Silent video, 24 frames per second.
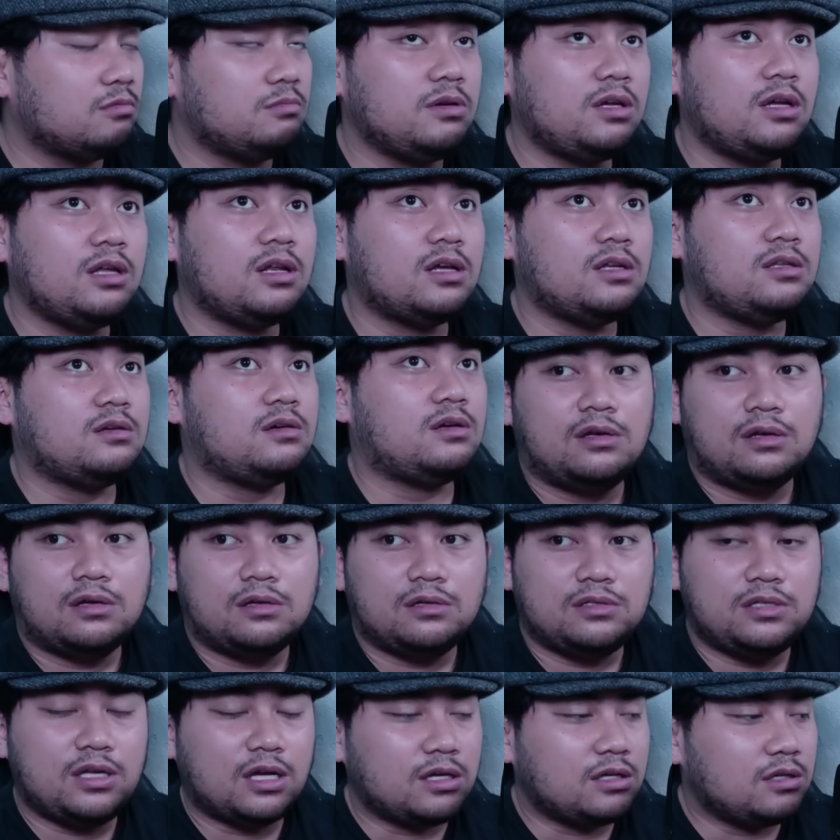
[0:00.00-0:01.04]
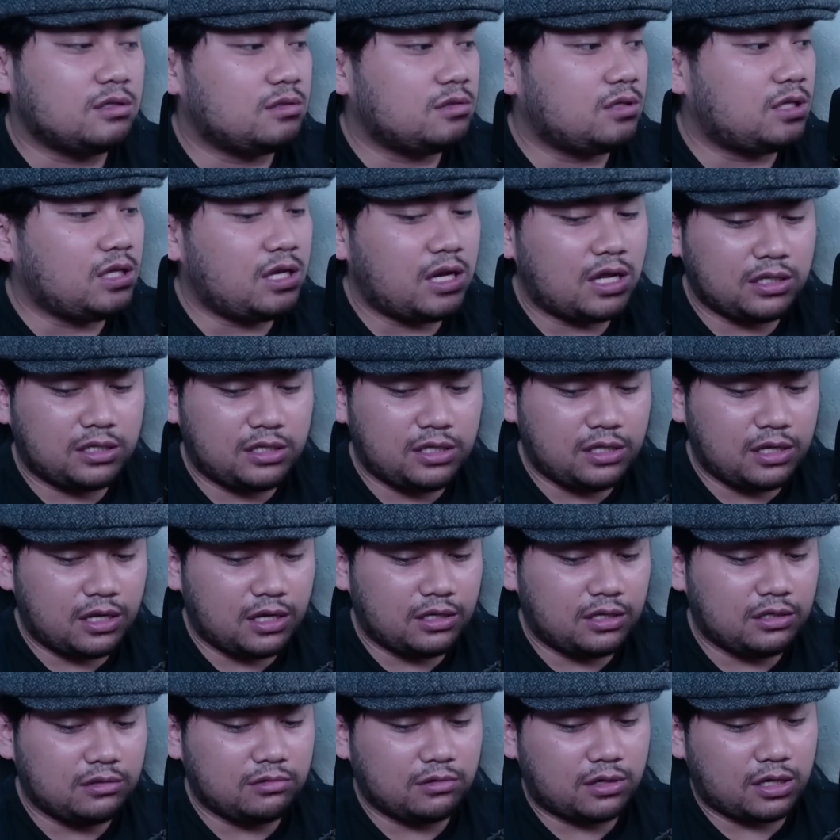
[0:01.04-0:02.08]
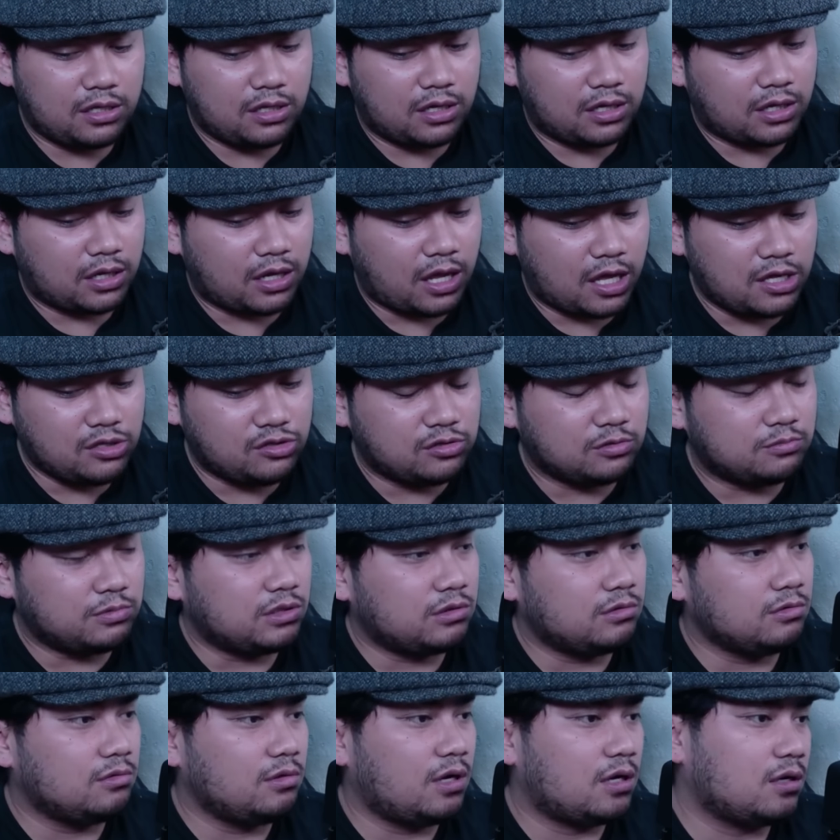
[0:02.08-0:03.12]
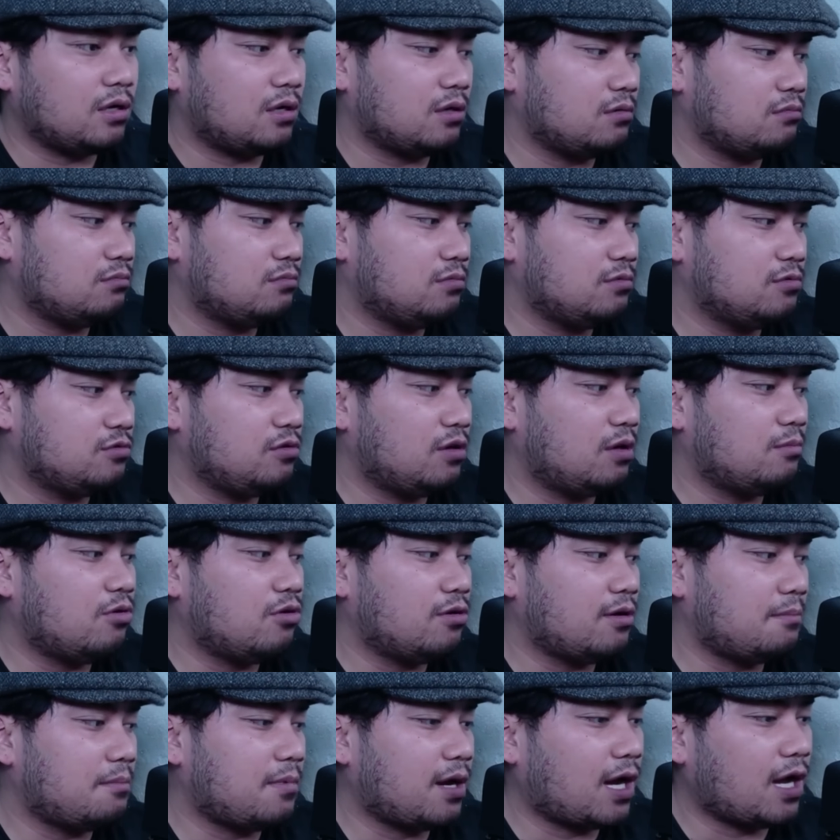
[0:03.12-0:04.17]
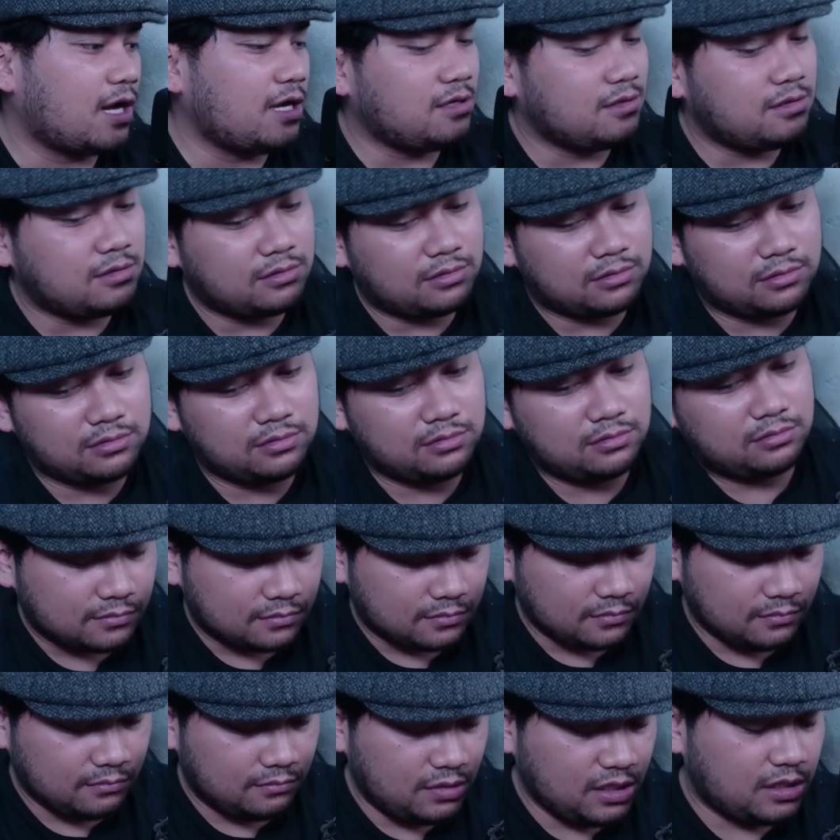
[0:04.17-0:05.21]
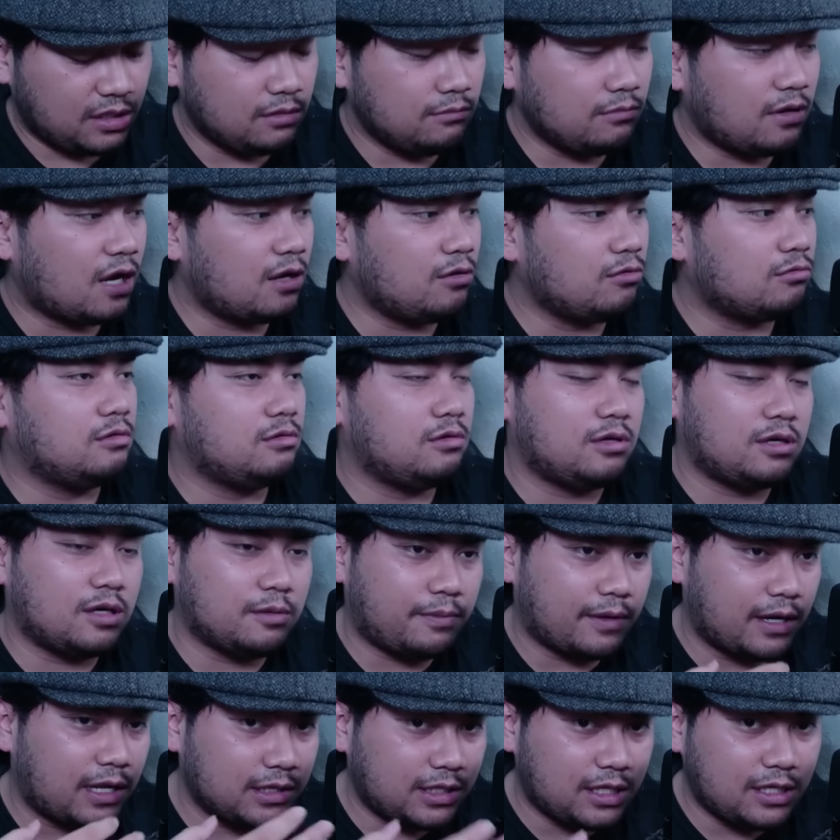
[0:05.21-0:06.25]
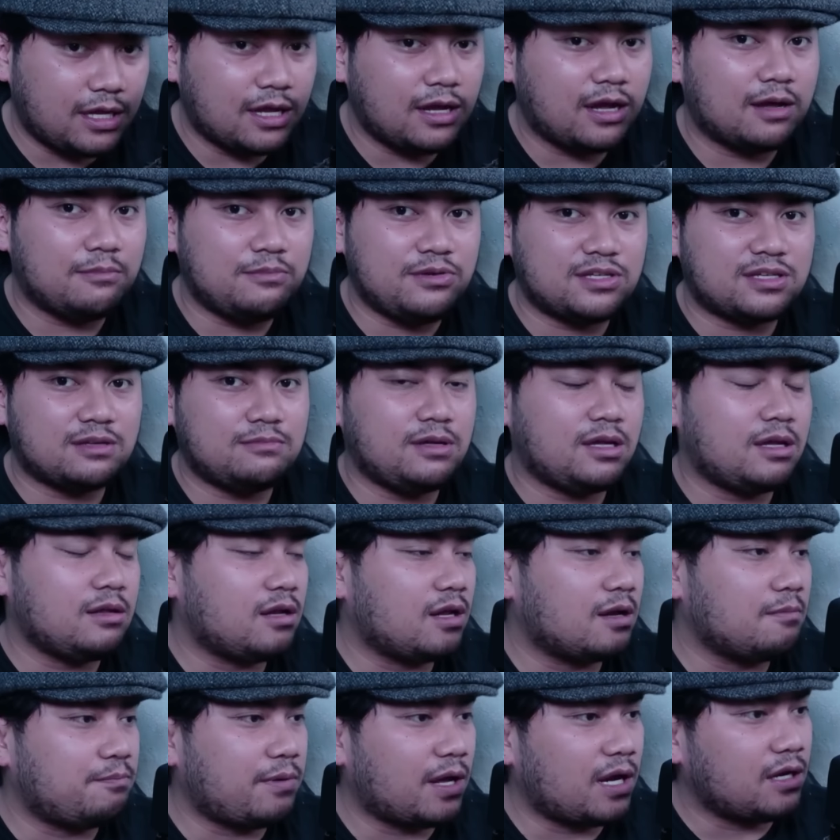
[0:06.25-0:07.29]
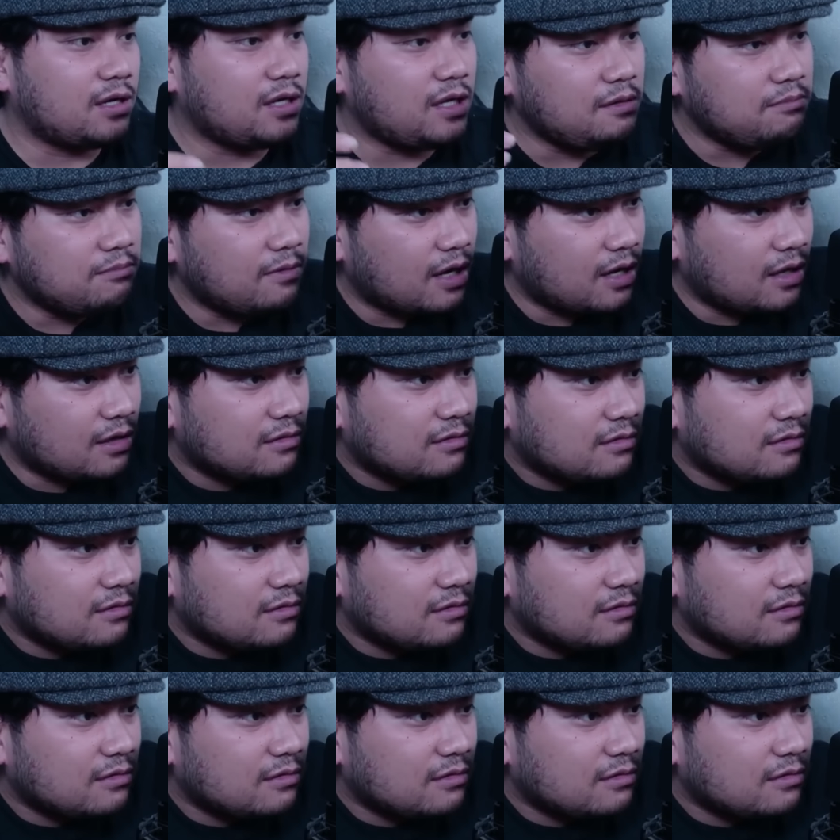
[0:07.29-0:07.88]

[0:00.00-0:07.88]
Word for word: Bikin aja yang gila-gila gitu kayak kaiju betulan kan. Sudah bawa nama kaiju loh. Bikin makhluk kepala tiga nggak bisa bikin kepala lima.